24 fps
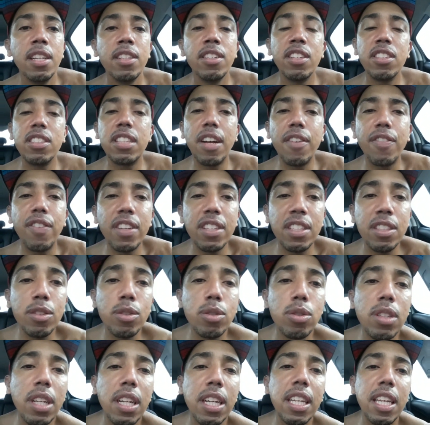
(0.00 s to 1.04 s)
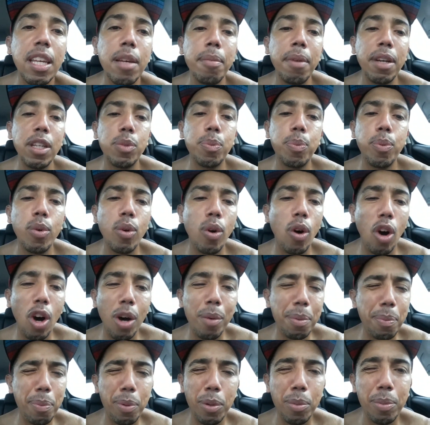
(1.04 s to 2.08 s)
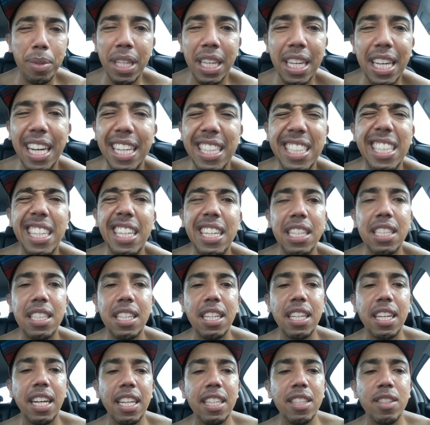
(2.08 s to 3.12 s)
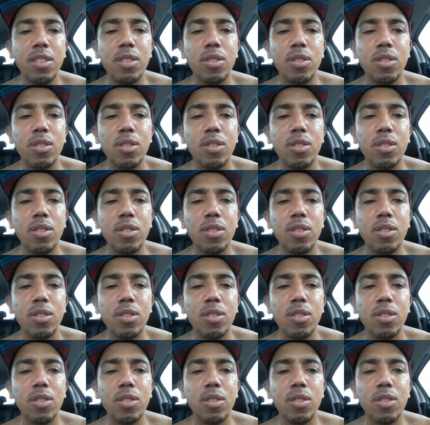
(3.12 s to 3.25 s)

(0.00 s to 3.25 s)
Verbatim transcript: A gente tá fazendo isso daqui mais por hobby, por brincadeira, tá ligado?